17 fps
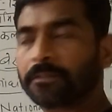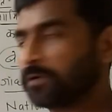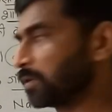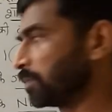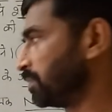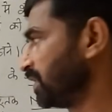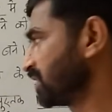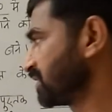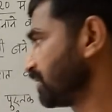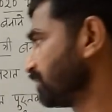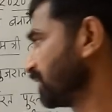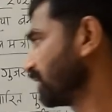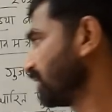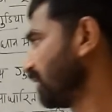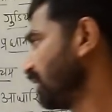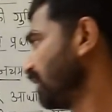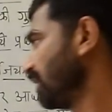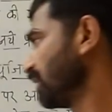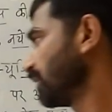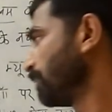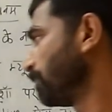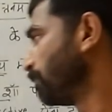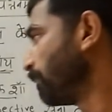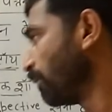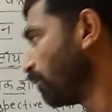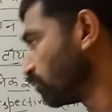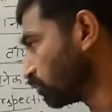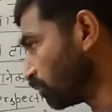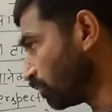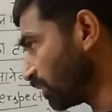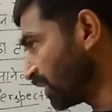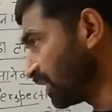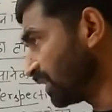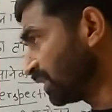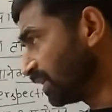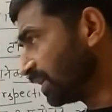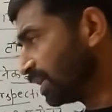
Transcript: और ब्रिक्स हमने कहा है कि बहुत बड़े